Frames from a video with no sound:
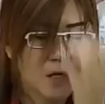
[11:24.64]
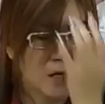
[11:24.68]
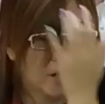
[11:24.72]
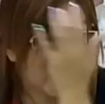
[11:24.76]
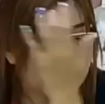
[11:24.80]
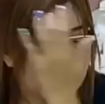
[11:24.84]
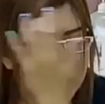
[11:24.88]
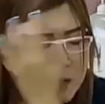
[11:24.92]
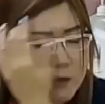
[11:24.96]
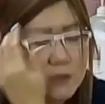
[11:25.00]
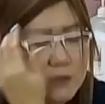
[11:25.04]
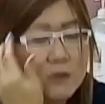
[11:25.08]

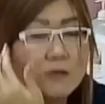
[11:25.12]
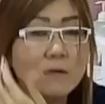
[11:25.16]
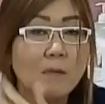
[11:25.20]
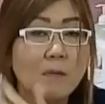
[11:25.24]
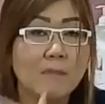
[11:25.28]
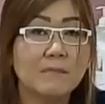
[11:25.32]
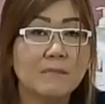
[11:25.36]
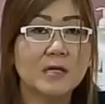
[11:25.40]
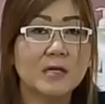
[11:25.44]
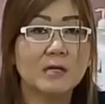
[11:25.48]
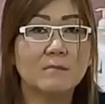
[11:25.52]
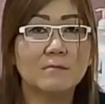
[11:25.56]
ini tuh
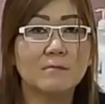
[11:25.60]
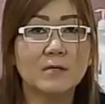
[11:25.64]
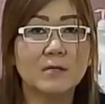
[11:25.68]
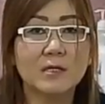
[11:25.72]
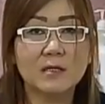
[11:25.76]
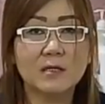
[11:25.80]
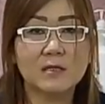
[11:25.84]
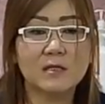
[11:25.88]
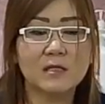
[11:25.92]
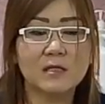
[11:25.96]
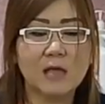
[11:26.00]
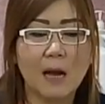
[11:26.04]

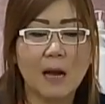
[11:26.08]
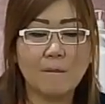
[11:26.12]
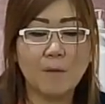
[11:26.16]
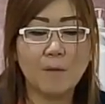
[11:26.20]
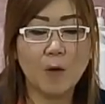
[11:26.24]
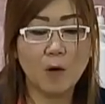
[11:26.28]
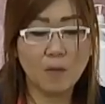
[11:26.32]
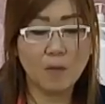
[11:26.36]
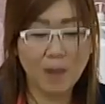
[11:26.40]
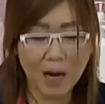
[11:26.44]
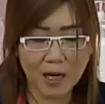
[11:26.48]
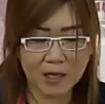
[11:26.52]
bener-bener
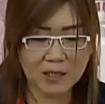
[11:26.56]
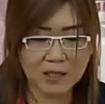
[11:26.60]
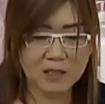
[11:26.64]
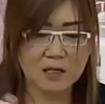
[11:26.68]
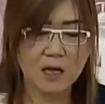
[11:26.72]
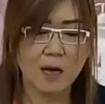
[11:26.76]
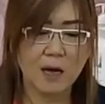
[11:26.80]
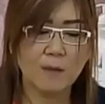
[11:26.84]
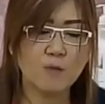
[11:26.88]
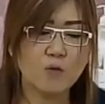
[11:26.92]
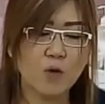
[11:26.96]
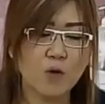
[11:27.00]
cakpo banget
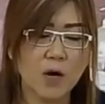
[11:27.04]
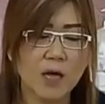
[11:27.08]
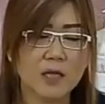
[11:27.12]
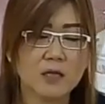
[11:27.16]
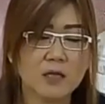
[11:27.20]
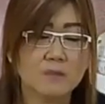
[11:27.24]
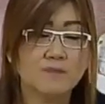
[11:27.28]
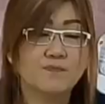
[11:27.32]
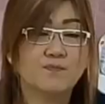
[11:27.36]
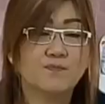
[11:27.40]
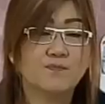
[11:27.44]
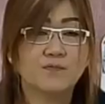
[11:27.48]
ya
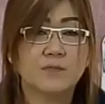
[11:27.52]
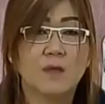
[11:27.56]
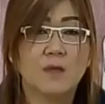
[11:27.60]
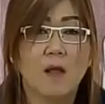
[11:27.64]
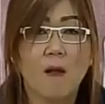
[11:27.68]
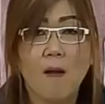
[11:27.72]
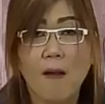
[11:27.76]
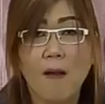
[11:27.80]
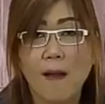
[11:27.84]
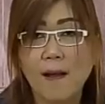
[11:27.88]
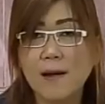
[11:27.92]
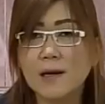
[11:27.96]
buat
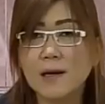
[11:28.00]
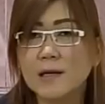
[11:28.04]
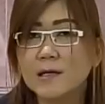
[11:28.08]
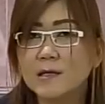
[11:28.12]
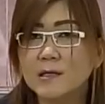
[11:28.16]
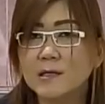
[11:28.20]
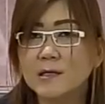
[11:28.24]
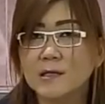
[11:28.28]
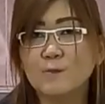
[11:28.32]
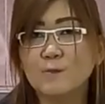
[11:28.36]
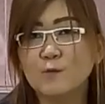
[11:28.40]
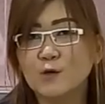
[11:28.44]

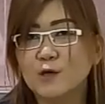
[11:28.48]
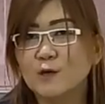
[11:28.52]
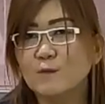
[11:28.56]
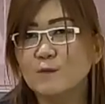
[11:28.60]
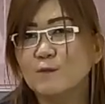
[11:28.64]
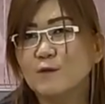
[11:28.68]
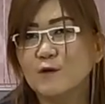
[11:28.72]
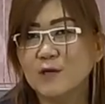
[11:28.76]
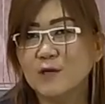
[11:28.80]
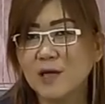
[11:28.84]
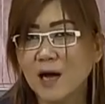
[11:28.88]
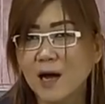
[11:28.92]
eh,
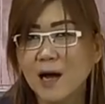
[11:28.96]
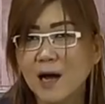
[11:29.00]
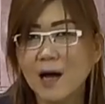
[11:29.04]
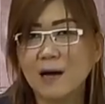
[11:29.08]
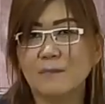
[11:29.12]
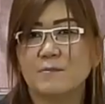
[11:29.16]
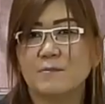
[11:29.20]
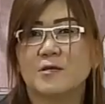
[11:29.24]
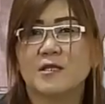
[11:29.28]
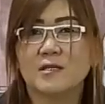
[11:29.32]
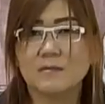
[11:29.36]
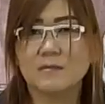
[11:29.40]
ibu-ibu uh, yang
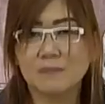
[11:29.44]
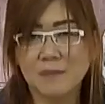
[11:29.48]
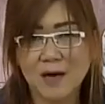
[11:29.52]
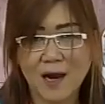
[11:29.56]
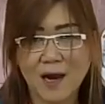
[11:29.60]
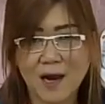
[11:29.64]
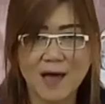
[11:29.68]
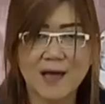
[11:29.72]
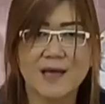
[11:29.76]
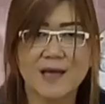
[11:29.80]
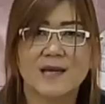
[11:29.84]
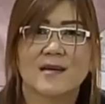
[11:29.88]
habis
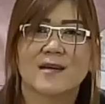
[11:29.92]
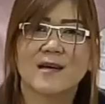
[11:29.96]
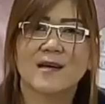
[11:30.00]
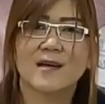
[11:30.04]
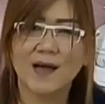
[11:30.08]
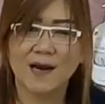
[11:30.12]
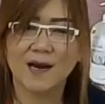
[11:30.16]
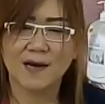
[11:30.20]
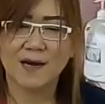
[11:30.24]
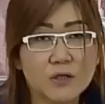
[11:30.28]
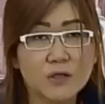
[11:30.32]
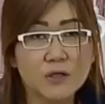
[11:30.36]
melahirkan
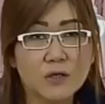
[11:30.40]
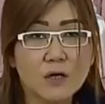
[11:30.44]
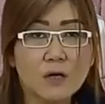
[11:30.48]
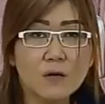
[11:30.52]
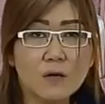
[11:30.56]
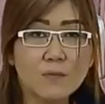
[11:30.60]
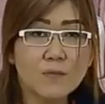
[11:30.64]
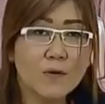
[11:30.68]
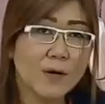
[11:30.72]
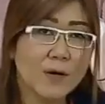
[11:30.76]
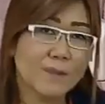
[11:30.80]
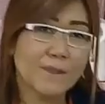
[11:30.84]

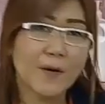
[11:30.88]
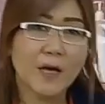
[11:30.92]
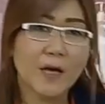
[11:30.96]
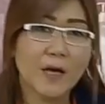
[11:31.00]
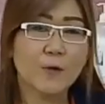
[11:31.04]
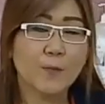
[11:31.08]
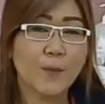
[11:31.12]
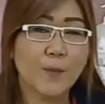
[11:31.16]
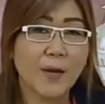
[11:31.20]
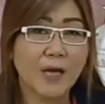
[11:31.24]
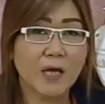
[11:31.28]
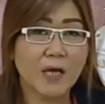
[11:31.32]
so buat
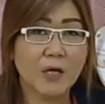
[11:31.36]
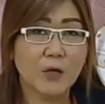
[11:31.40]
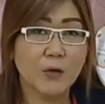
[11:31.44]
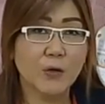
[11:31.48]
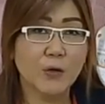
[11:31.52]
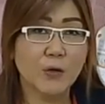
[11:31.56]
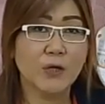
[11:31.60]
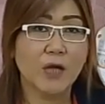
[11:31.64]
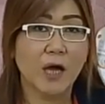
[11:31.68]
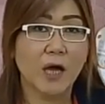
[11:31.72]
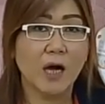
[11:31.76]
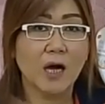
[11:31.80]

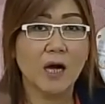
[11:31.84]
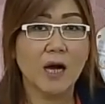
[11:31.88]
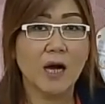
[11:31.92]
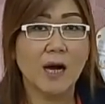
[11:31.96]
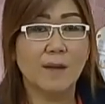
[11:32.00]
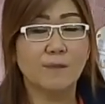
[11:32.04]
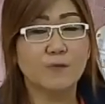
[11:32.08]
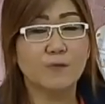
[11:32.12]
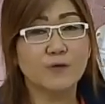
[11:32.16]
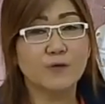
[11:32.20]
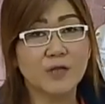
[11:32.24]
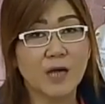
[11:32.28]
hengyu-hengyu yang
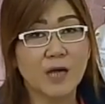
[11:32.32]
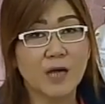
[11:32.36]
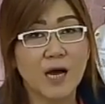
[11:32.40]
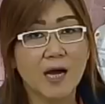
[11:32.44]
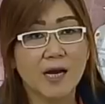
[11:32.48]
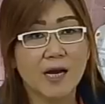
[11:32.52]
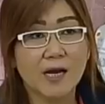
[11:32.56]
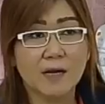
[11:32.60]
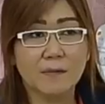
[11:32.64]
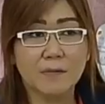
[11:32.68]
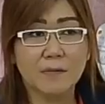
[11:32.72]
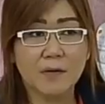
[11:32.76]
nggak punya
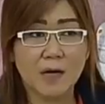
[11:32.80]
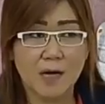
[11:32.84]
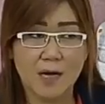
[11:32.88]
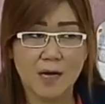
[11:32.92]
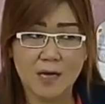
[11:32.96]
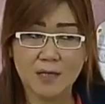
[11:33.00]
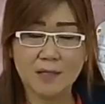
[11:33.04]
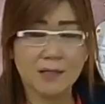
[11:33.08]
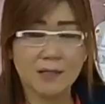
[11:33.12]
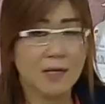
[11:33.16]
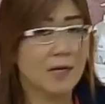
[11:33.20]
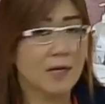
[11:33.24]
arak
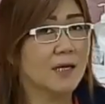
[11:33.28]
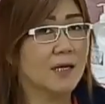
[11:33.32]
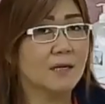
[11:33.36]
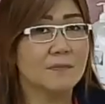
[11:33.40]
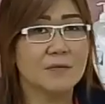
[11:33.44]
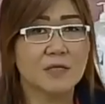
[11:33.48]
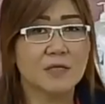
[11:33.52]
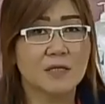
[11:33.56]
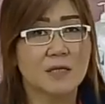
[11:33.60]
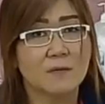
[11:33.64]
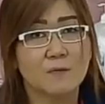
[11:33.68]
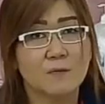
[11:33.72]
beras
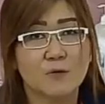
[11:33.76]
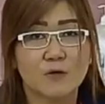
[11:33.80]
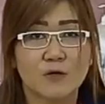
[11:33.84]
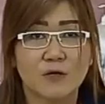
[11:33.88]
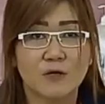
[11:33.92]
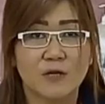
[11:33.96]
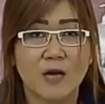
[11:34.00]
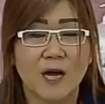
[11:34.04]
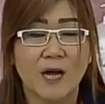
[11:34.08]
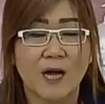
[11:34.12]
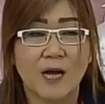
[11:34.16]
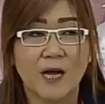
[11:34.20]
kalian bisa
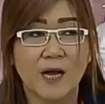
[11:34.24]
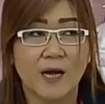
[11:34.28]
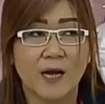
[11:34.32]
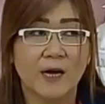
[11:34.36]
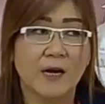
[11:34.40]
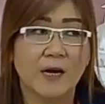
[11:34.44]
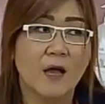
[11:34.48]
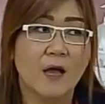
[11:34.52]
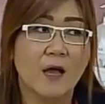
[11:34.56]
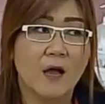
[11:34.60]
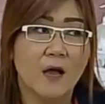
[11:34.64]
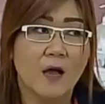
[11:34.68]

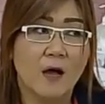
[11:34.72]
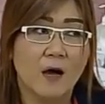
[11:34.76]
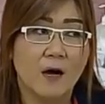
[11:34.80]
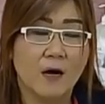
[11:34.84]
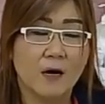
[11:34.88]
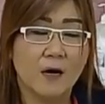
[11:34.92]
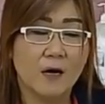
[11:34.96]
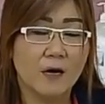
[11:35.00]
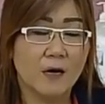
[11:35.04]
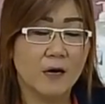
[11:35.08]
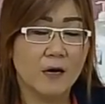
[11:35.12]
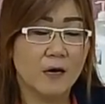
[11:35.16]
menggunakan
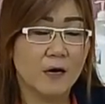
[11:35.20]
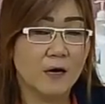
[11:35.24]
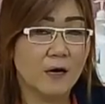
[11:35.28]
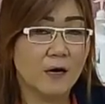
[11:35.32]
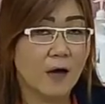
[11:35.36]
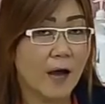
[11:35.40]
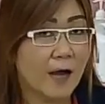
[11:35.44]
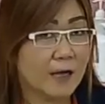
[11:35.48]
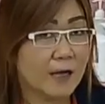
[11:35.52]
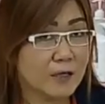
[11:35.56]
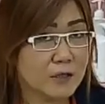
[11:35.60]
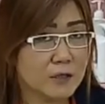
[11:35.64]
uh,
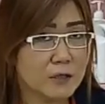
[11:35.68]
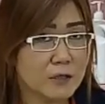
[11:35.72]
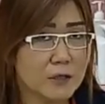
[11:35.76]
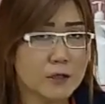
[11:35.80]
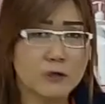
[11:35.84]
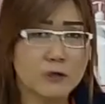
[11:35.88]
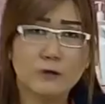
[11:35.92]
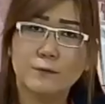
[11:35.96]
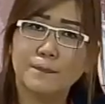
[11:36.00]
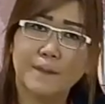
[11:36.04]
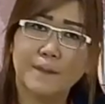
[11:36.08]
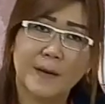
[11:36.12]
eh,
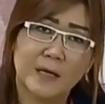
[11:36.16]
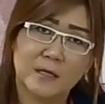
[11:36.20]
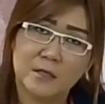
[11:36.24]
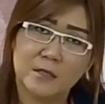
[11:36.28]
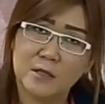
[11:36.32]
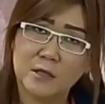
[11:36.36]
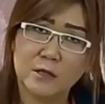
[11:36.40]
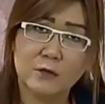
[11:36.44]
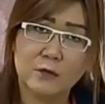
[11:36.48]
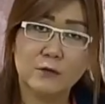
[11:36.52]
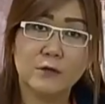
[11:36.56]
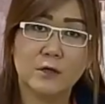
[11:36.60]
anciu,
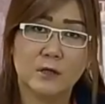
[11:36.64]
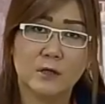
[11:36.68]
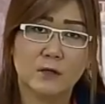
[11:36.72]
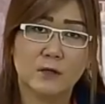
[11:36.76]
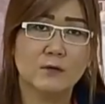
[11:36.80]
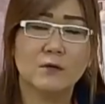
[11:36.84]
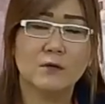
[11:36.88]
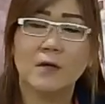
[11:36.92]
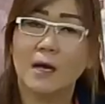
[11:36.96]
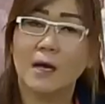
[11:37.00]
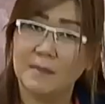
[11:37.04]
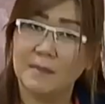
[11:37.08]
pecil
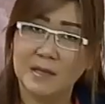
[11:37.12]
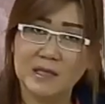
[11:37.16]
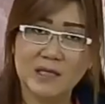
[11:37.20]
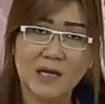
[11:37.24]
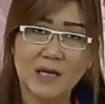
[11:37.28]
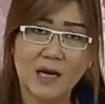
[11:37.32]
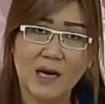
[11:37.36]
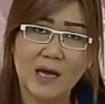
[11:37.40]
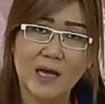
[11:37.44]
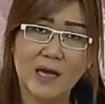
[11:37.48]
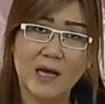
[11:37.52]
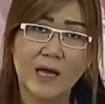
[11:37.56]
gitu nggak
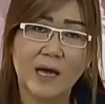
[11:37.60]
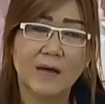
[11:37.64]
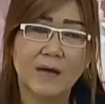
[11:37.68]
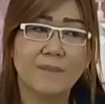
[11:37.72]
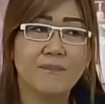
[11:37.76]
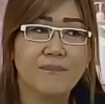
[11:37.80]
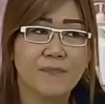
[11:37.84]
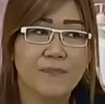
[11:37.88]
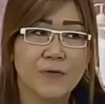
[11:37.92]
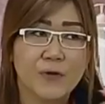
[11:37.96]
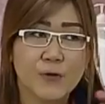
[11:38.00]
masalah ya.